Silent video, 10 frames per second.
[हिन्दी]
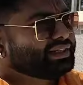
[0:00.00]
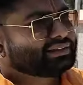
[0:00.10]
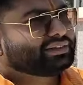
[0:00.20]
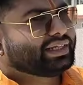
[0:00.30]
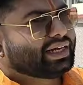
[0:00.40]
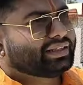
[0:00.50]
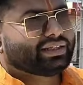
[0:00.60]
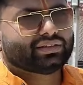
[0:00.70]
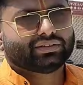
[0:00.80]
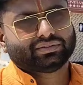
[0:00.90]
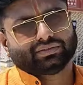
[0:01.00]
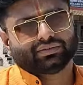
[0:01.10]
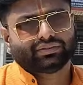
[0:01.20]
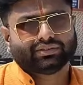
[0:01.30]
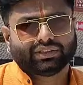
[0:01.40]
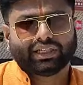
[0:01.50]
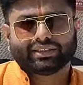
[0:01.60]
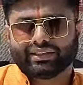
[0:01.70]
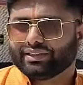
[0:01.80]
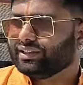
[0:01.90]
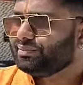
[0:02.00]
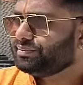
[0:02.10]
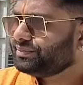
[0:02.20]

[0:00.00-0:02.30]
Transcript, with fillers: ले दिखाते हैं जय श्री श्याम